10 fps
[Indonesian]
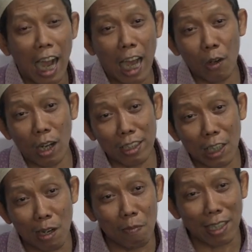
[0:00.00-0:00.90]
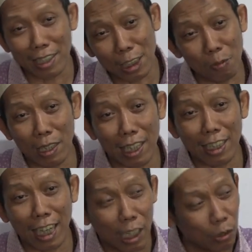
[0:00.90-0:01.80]
alo jawabannya
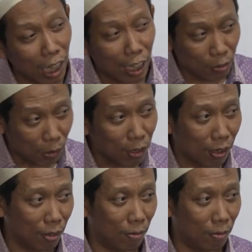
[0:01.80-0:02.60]
sebenarnya la yukallifu itu